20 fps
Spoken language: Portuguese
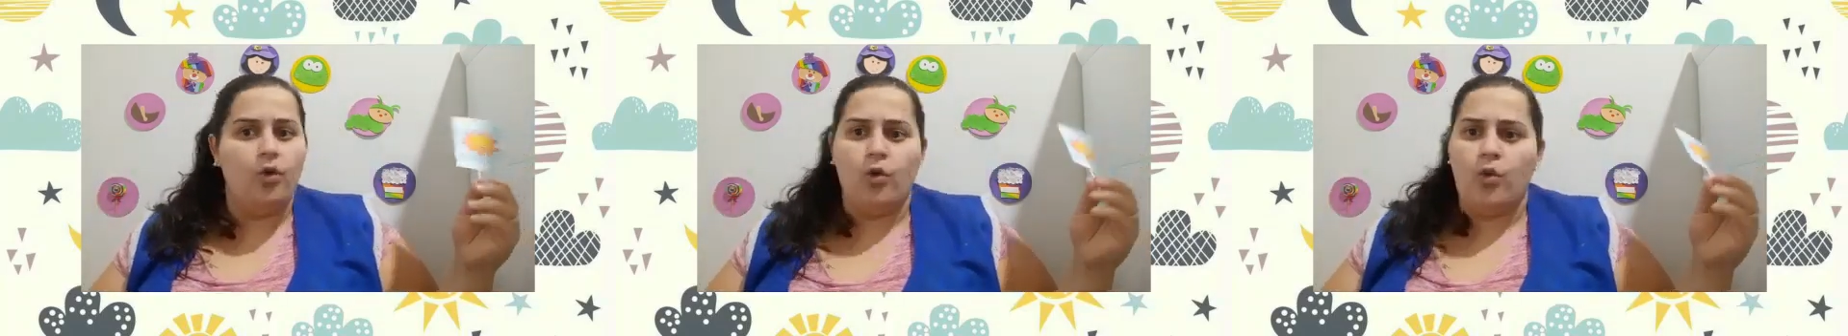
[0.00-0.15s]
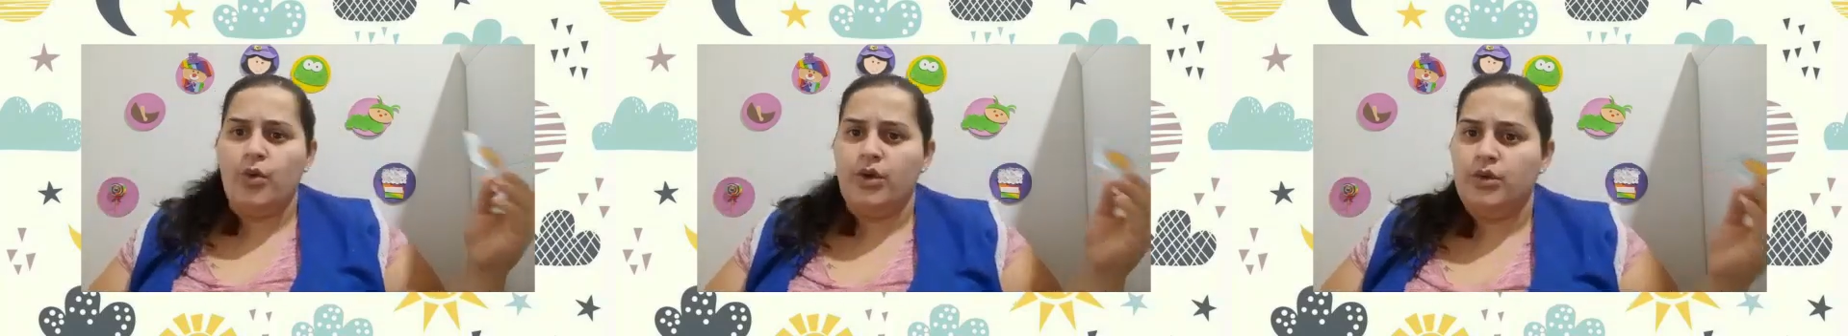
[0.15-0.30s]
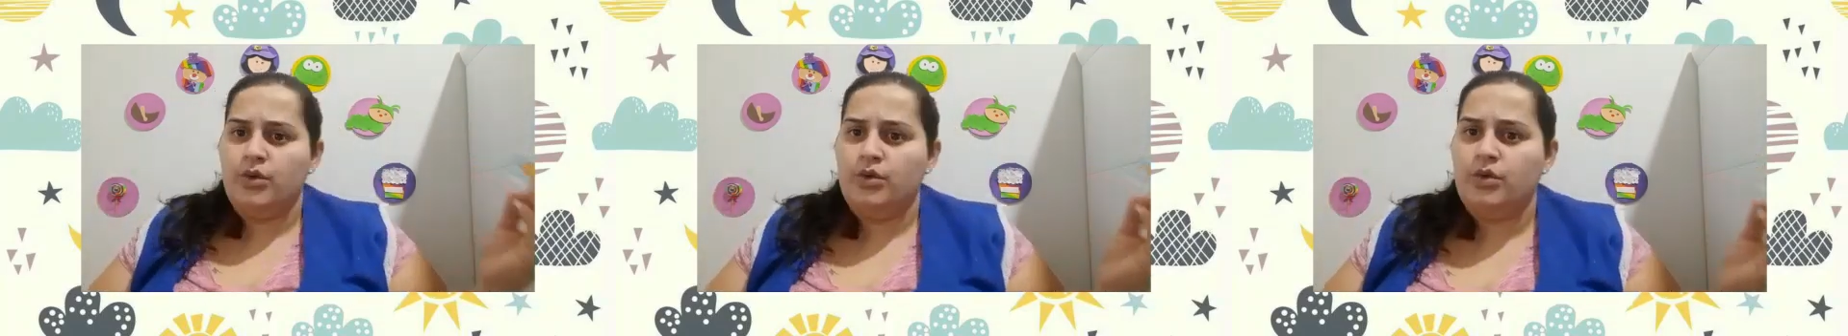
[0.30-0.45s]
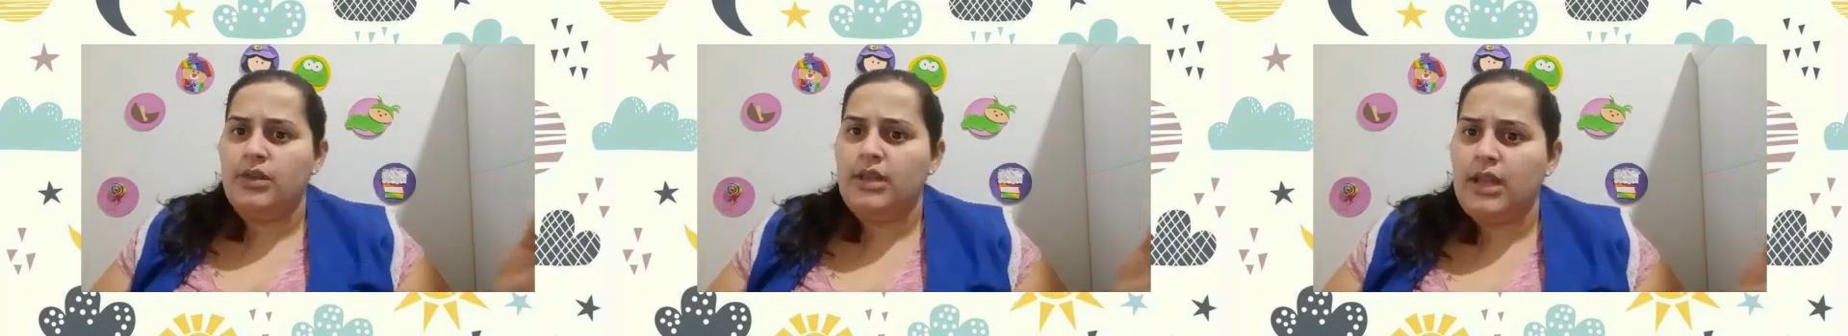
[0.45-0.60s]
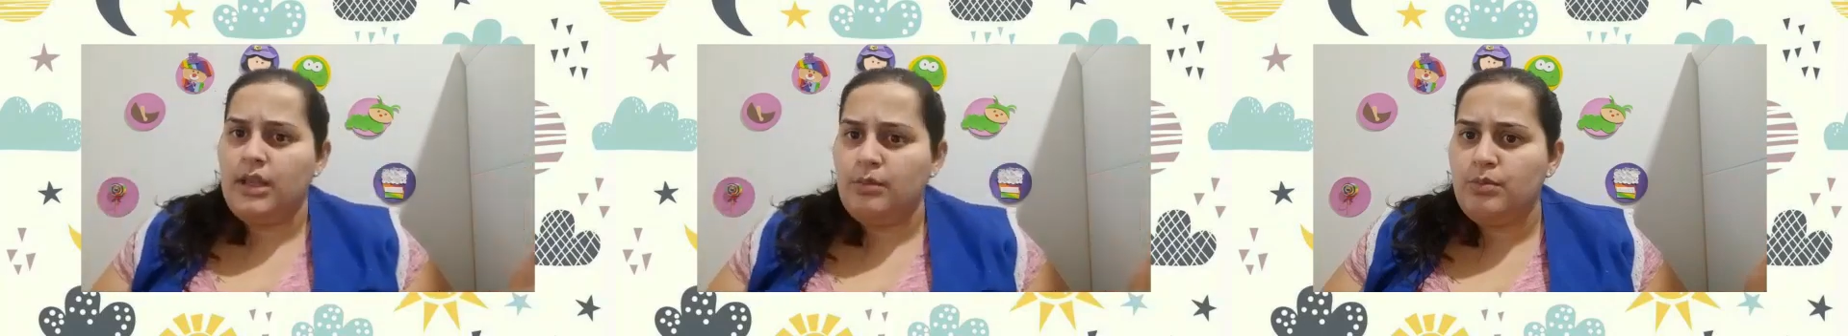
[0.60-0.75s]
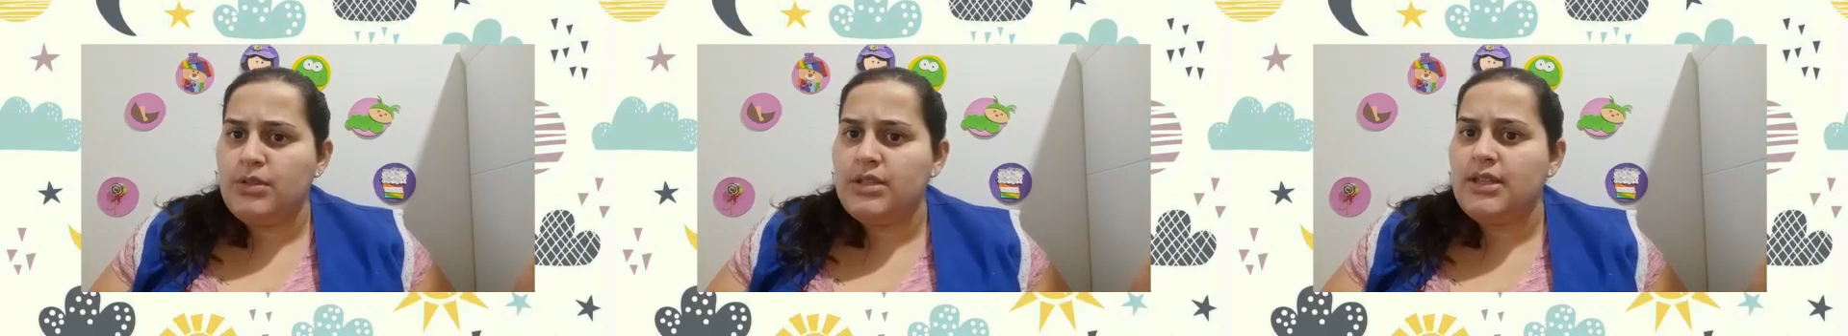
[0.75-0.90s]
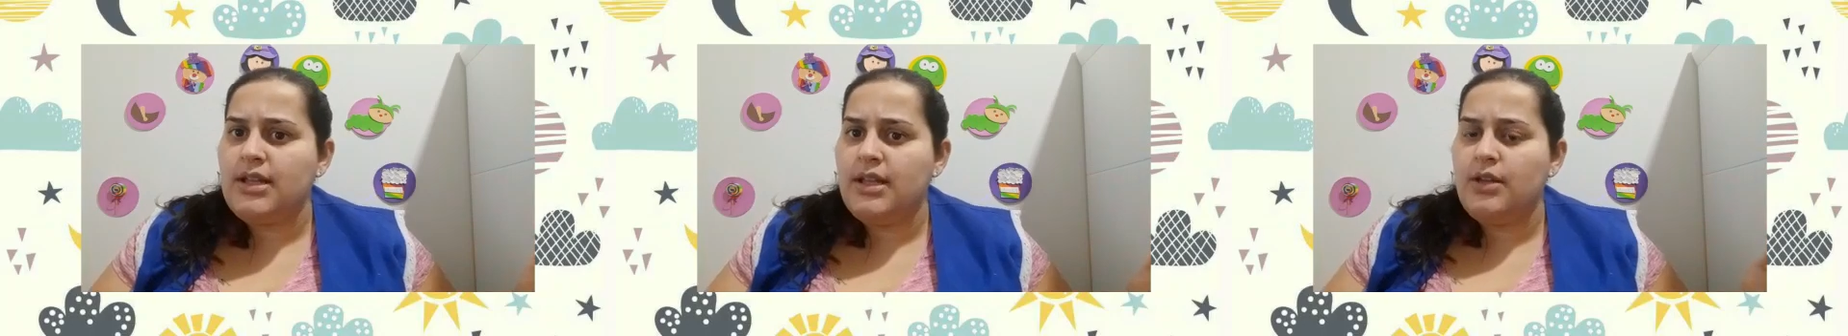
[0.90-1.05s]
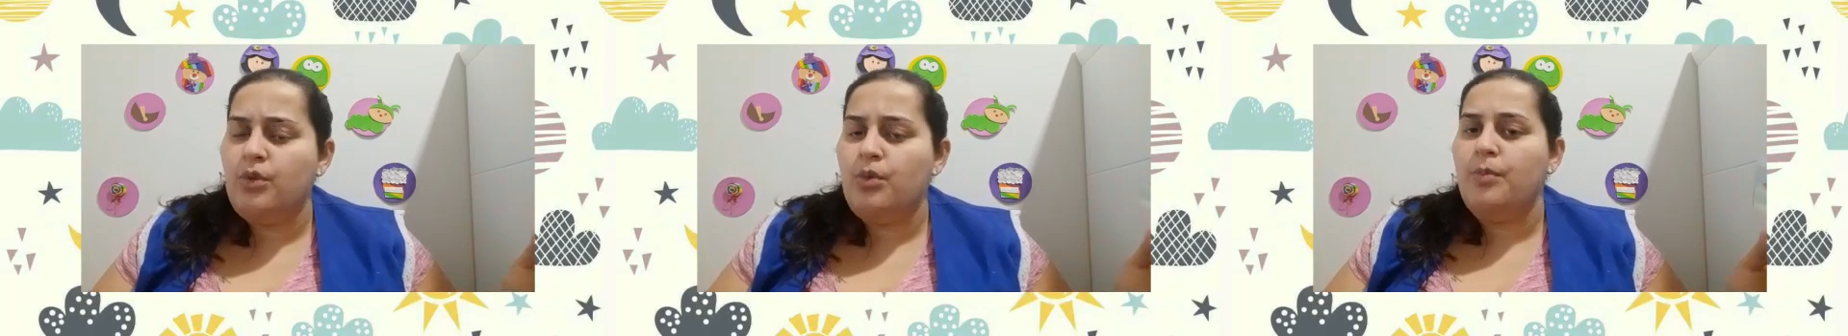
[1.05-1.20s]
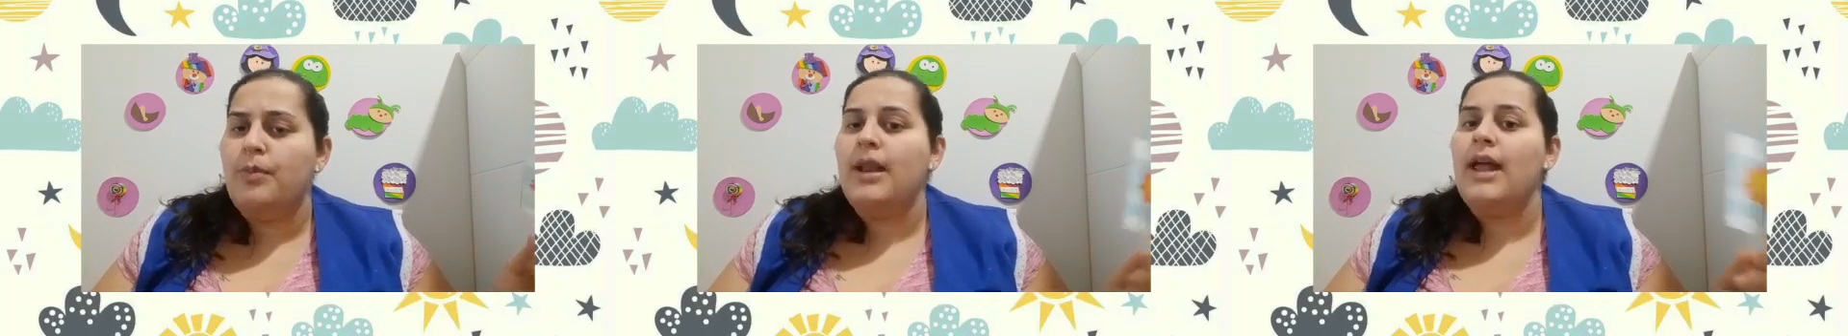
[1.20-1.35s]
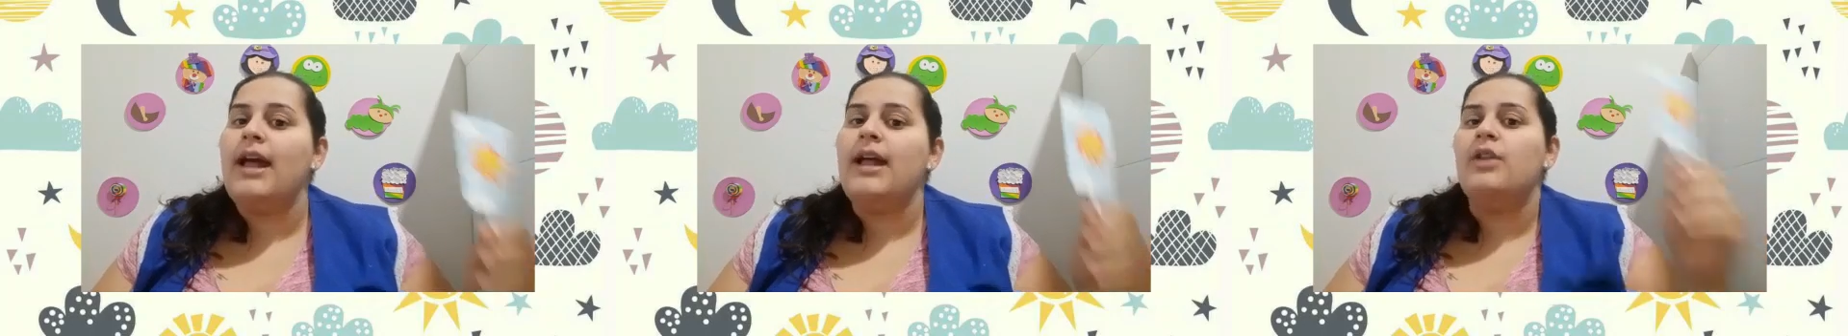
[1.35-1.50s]
quando o tempo está
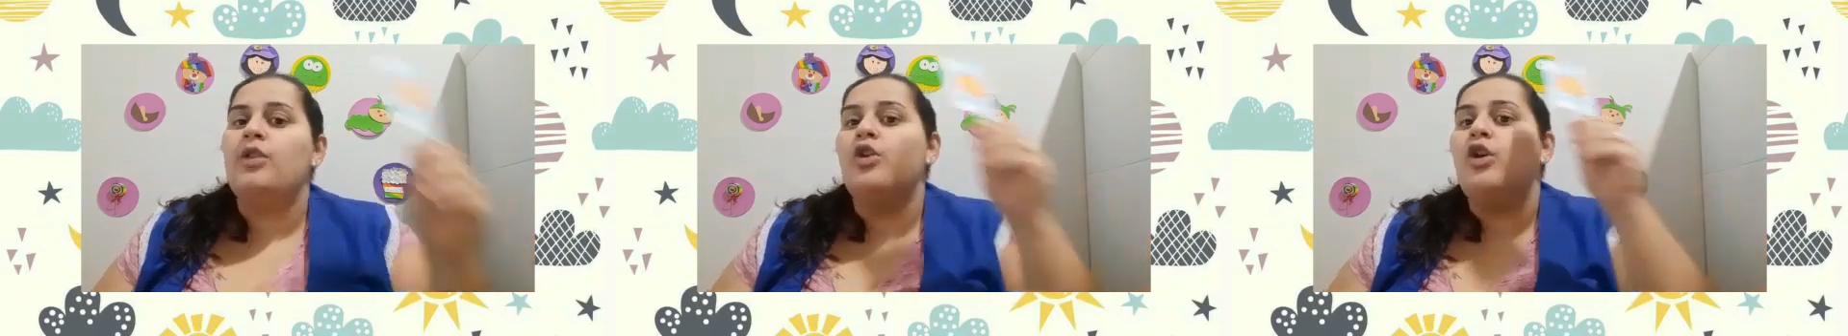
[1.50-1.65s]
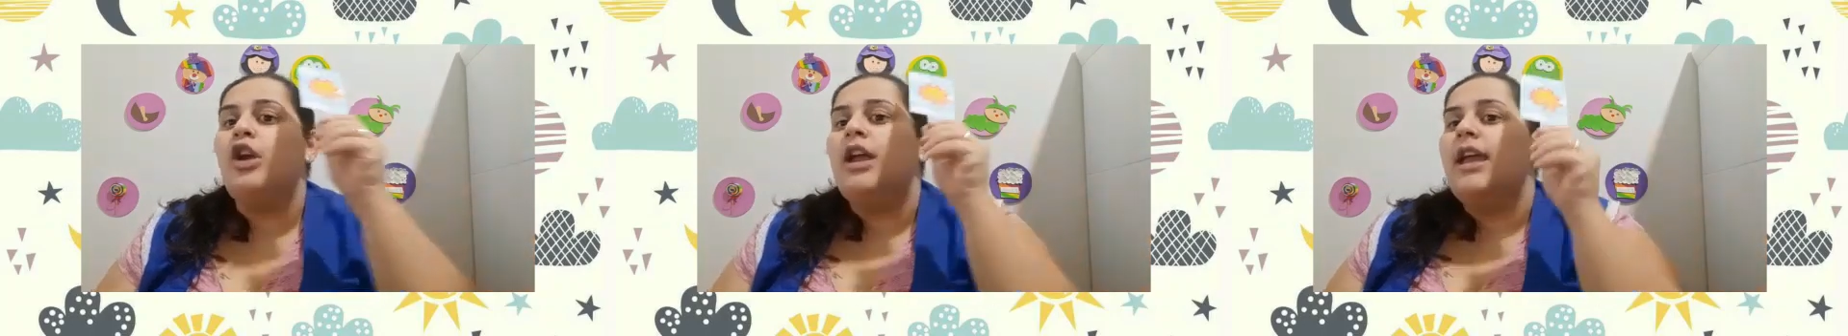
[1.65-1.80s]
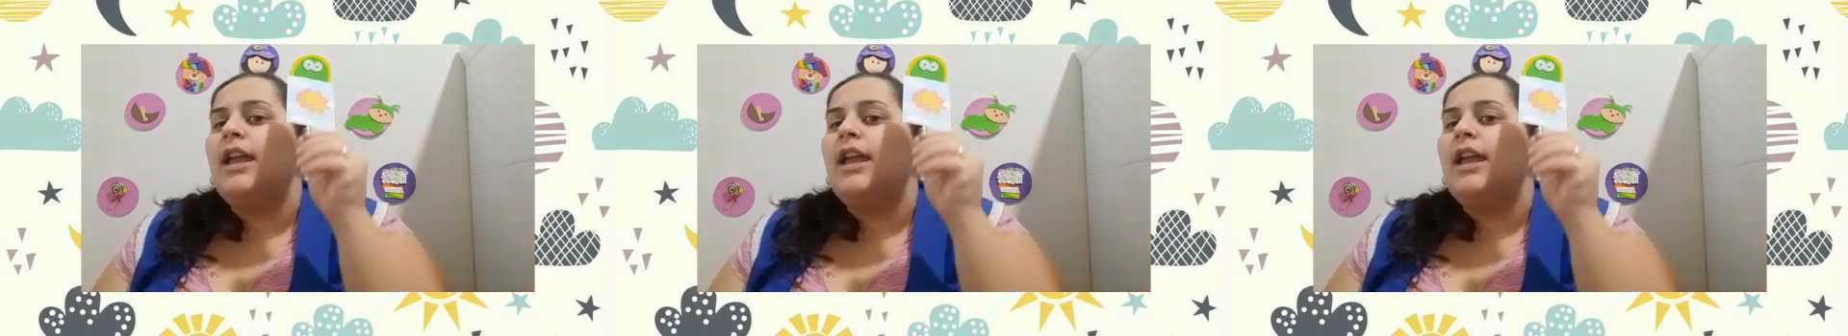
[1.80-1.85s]
nublado,